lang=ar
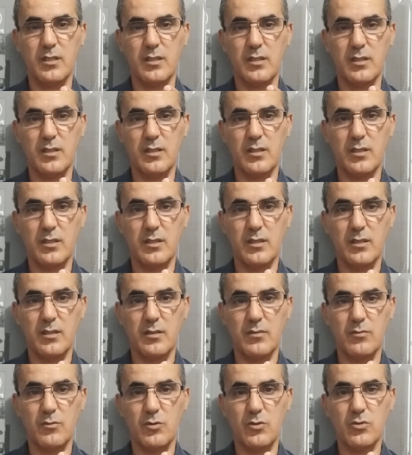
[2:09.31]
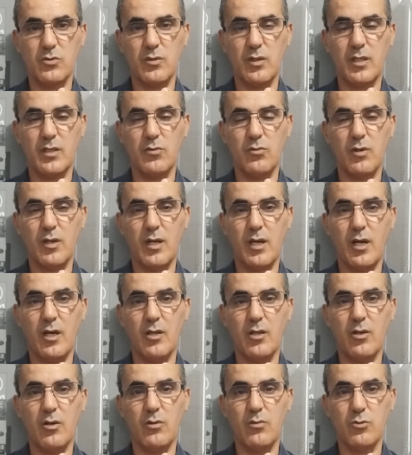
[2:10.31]
آه، منذ أن وقع
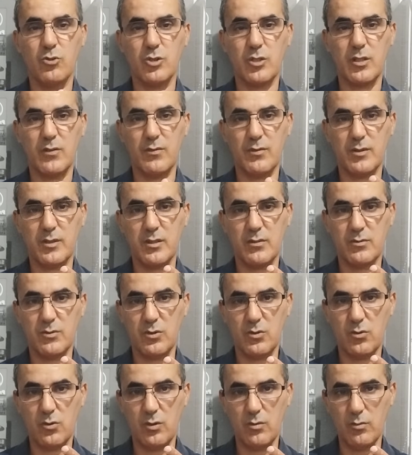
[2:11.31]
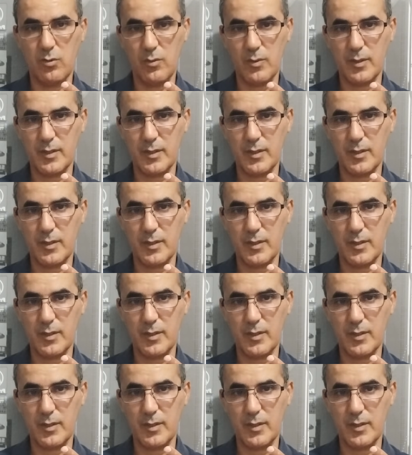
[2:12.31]
له مشكل في التلفزيون العمومي